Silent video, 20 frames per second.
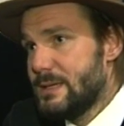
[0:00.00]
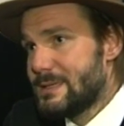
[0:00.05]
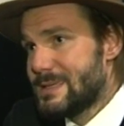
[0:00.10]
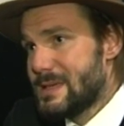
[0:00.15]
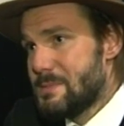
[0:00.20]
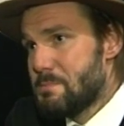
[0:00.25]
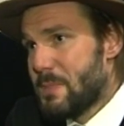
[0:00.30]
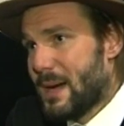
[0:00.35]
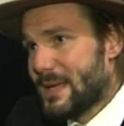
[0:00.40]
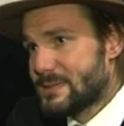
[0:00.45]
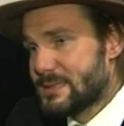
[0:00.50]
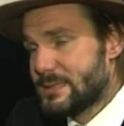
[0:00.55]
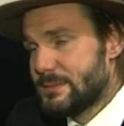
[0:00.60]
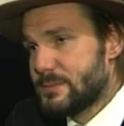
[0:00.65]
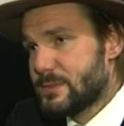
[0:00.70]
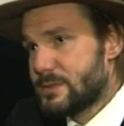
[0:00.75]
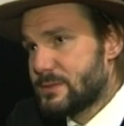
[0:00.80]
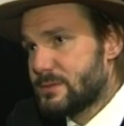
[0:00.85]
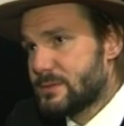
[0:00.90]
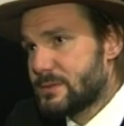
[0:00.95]
tematem,
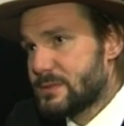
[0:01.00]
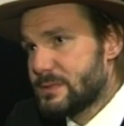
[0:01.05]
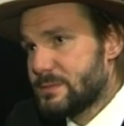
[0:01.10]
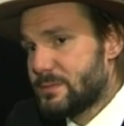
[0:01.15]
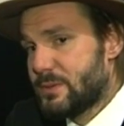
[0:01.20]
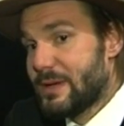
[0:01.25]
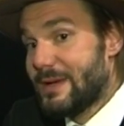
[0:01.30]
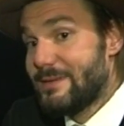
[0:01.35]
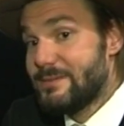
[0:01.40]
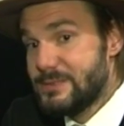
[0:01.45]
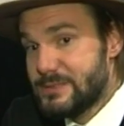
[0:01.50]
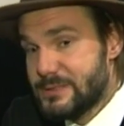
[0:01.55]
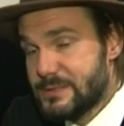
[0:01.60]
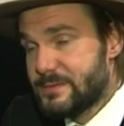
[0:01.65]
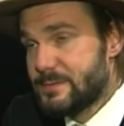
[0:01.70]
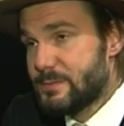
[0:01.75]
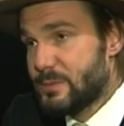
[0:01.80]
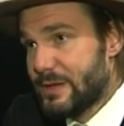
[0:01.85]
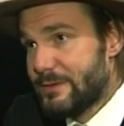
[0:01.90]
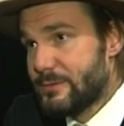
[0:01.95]
który pojawi się,
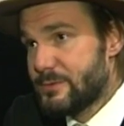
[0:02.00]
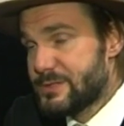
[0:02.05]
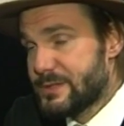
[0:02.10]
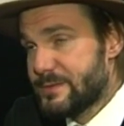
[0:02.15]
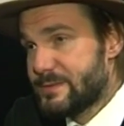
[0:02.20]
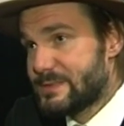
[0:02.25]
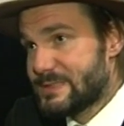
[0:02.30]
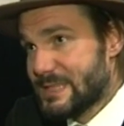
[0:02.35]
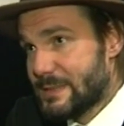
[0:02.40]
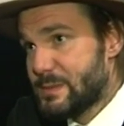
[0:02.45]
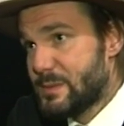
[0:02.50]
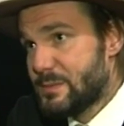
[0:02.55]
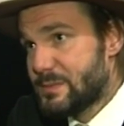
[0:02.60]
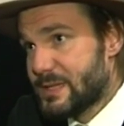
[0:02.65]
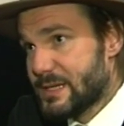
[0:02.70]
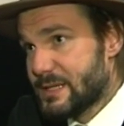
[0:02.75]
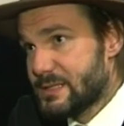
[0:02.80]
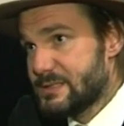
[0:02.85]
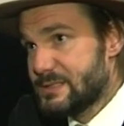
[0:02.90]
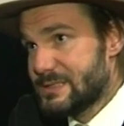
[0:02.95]
pojawił się w samym
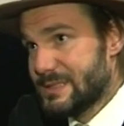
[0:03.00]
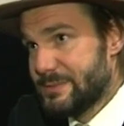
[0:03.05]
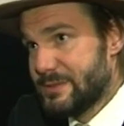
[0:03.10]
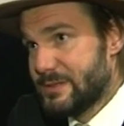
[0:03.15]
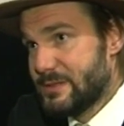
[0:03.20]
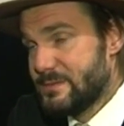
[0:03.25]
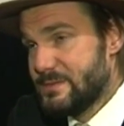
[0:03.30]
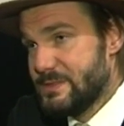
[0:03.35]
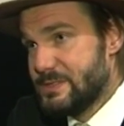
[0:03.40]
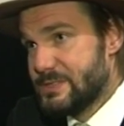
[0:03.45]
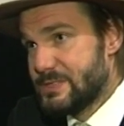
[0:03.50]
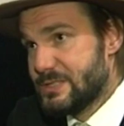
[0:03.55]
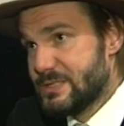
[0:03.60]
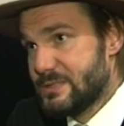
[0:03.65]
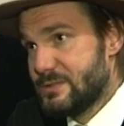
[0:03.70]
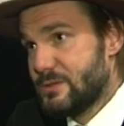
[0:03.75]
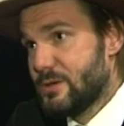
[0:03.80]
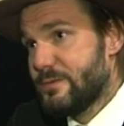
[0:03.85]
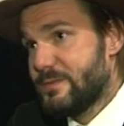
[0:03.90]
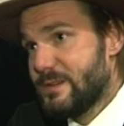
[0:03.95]
tekście, mianowicie, że
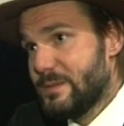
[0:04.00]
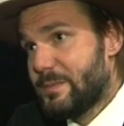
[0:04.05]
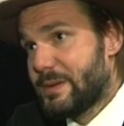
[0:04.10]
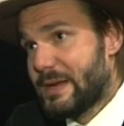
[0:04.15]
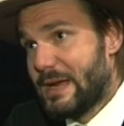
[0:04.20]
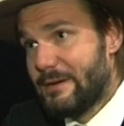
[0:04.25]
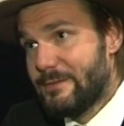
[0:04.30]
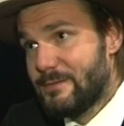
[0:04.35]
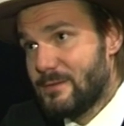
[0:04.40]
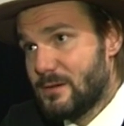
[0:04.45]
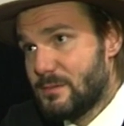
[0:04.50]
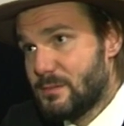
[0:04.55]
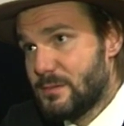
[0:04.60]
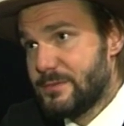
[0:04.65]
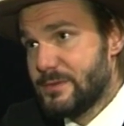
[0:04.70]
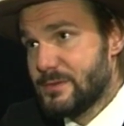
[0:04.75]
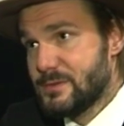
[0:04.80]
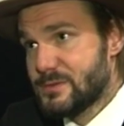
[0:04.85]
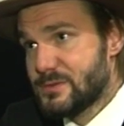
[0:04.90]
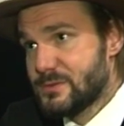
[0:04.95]
nowe prawo
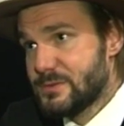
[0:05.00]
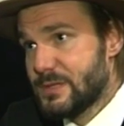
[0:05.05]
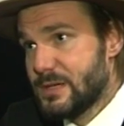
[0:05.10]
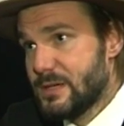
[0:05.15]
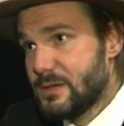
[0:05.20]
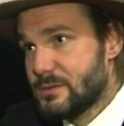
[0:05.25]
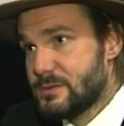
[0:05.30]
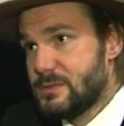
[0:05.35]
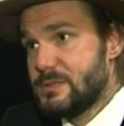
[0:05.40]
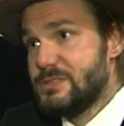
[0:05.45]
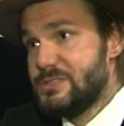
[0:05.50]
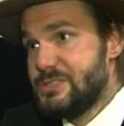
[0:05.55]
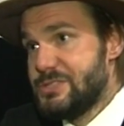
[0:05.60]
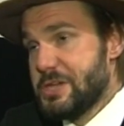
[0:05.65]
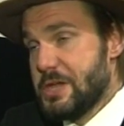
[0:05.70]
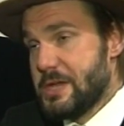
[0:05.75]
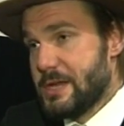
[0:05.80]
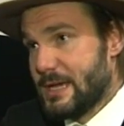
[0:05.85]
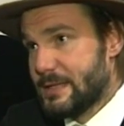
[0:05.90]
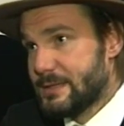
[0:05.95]
obowiązuje od
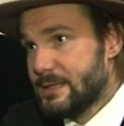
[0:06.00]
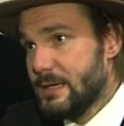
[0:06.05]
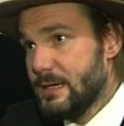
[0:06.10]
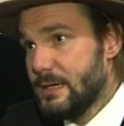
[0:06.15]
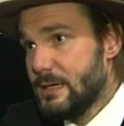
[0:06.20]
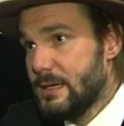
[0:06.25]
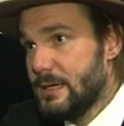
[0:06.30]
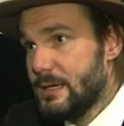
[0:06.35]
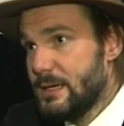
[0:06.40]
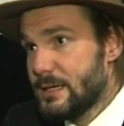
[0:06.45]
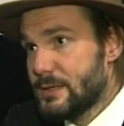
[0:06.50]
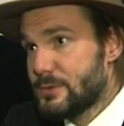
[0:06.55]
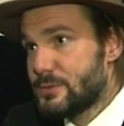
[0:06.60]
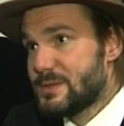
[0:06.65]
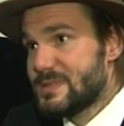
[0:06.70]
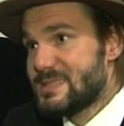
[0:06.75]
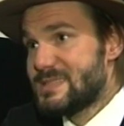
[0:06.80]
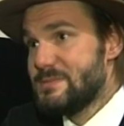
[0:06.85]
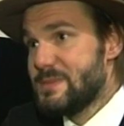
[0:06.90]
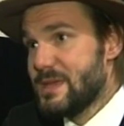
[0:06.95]
dzisiaj rana,
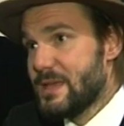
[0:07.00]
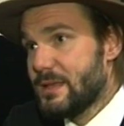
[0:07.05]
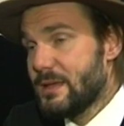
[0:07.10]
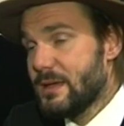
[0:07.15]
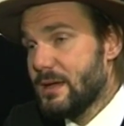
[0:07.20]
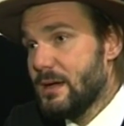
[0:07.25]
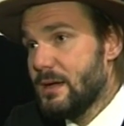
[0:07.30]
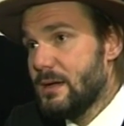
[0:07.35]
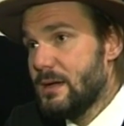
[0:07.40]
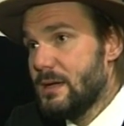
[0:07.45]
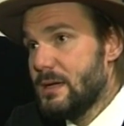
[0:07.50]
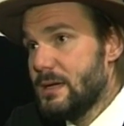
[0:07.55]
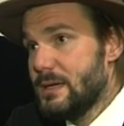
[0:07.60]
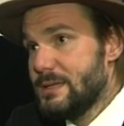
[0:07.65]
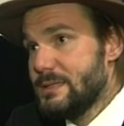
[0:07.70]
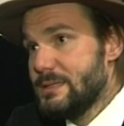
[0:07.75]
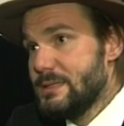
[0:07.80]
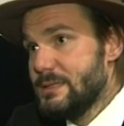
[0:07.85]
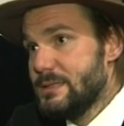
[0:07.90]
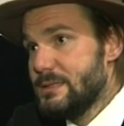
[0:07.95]
które zmienia
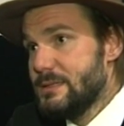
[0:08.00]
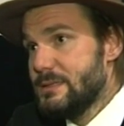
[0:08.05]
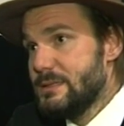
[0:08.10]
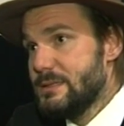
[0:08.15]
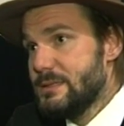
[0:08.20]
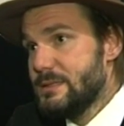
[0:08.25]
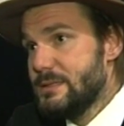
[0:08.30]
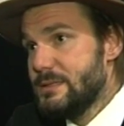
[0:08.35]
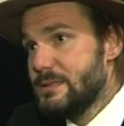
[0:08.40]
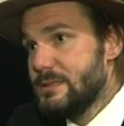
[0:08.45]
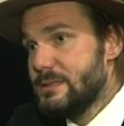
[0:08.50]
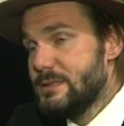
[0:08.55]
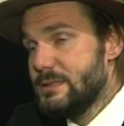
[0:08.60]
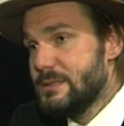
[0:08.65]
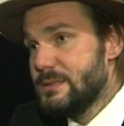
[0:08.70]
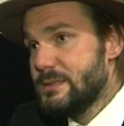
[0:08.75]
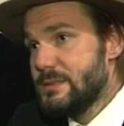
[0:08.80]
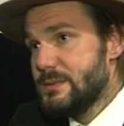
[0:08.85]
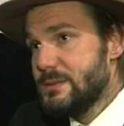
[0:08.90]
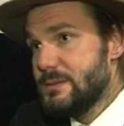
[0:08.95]
i,
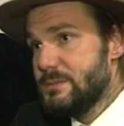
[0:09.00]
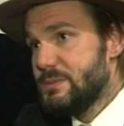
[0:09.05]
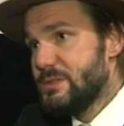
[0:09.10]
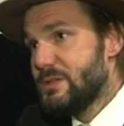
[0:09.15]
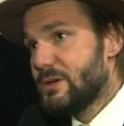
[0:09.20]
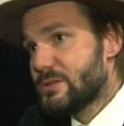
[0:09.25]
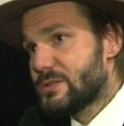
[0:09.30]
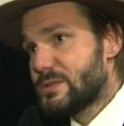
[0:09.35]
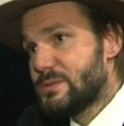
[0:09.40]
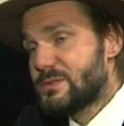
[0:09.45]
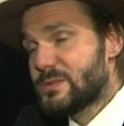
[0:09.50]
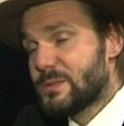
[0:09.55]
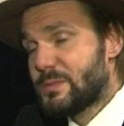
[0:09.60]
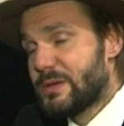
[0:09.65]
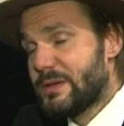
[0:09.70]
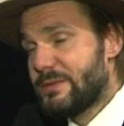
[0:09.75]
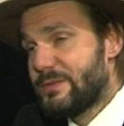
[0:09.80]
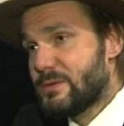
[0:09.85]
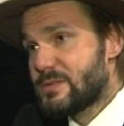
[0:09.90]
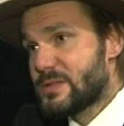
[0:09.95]
i, i o tym, co
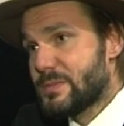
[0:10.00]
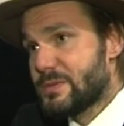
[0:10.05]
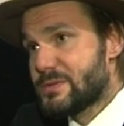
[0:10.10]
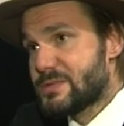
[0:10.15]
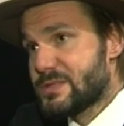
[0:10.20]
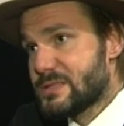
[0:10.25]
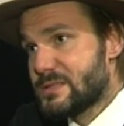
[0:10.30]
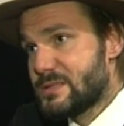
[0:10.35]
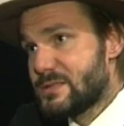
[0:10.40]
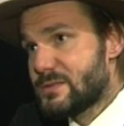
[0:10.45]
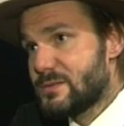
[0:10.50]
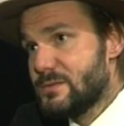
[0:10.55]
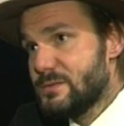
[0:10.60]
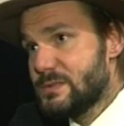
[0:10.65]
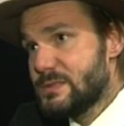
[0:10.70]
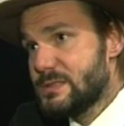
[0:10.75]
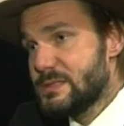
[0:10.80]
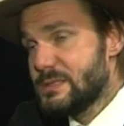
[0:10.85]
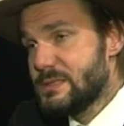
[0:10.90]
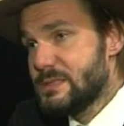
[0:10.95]
pojawiło się podczas
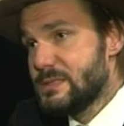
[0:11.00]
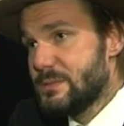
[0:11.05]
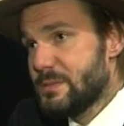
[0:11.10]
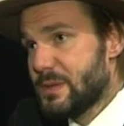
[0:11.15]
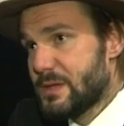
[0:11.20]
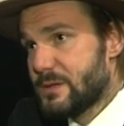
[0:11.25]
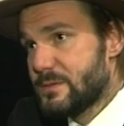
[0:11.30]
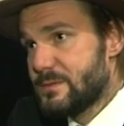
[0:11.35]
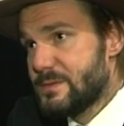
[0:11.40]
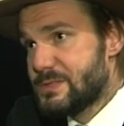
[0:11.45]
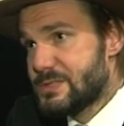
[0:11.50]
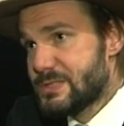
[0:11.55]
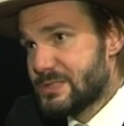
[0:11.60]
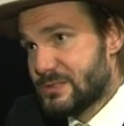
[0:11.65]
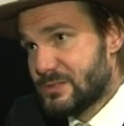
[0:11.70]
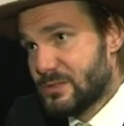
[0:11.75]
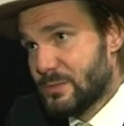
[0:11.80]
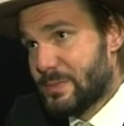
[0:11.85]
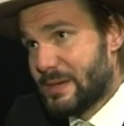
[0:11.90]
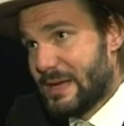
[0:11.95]
dyskusji, mianowicie, że
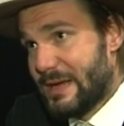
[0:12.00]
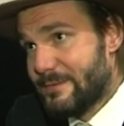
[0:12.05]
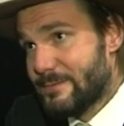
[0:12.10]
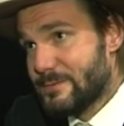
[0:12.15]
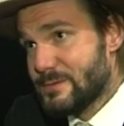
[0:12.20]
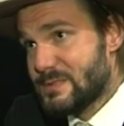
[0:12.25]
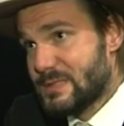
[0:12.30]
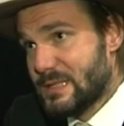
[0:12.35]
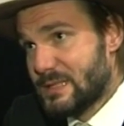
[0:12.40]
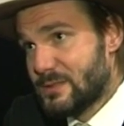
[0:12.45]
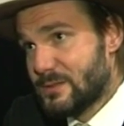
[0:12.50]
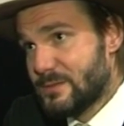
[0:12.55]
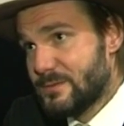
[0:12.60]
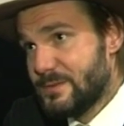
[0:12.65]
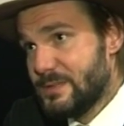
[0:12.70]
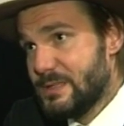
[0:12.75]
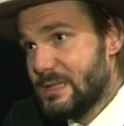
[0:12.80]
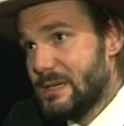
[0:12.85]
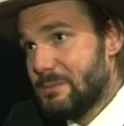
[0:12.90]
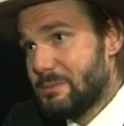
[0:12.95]
to prawo
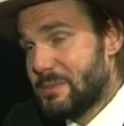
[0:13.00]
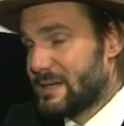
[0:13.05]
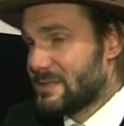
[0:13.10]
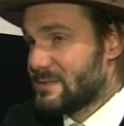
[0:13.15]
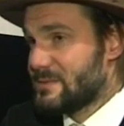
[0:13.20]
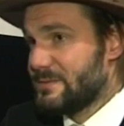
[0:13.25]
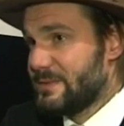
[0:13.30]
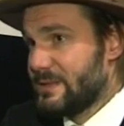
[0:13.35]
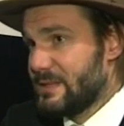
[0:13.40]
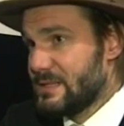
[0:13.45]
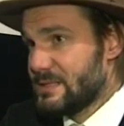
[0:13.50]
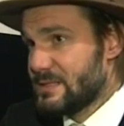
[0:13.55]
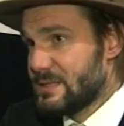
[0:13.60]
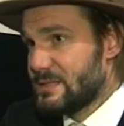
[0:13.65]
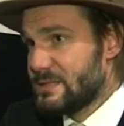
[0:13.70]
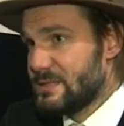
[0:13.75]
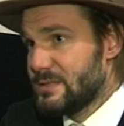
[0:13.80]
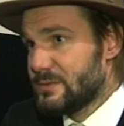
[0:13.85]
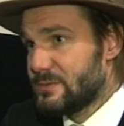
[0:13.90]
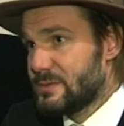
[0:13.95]
stanowi bardzo wiele
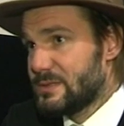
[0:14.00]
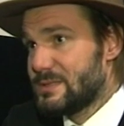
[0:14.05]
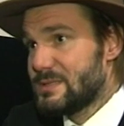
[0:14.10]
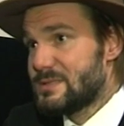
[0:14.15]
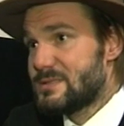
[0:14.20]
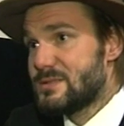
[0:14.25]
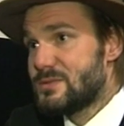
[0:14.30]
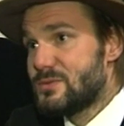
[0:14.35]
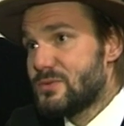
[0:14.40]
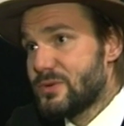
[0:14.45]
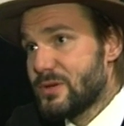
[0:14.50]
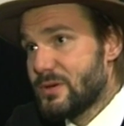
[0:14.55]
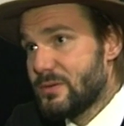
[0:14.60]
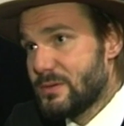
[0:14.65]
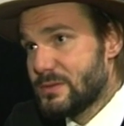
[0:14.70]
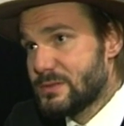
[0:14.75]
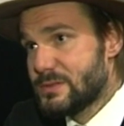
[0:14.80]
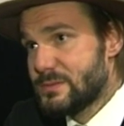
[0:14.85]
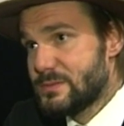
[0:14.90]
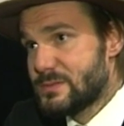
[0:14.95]
rzeczy, które decydują
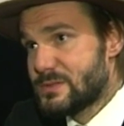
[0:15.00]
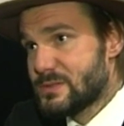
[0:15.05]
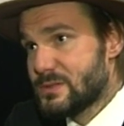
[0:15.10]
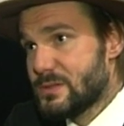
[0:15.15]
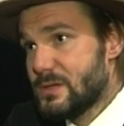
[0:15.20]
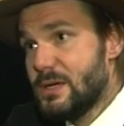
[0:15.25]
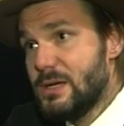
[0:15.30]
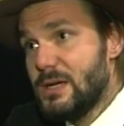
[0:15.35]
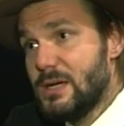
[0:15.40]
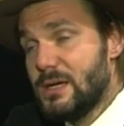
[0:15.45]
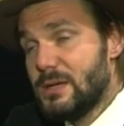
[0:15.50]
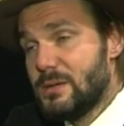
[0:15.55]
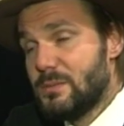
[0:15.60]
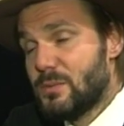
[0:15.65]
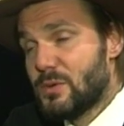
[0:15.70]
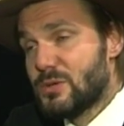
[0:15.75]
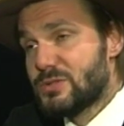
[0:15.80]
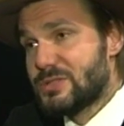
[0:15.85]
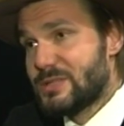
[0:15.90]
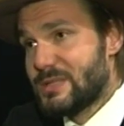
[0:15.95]
o tym, co
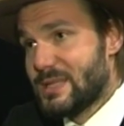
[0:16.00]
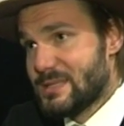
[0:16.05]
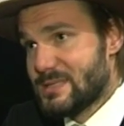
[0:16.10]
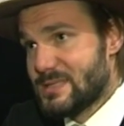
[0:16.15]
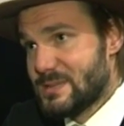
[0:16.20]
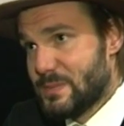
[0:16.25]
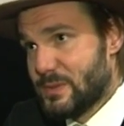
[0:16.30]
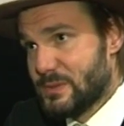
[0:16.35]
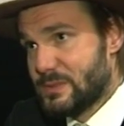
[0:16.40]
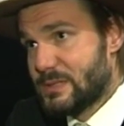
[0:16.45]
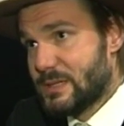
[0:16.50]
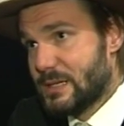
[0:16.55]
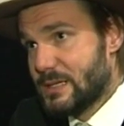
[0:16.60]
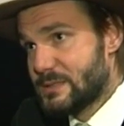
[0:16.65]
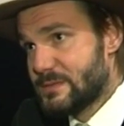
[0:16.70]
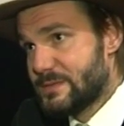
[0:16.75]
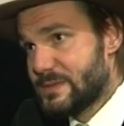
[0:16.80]
może nas spotkać.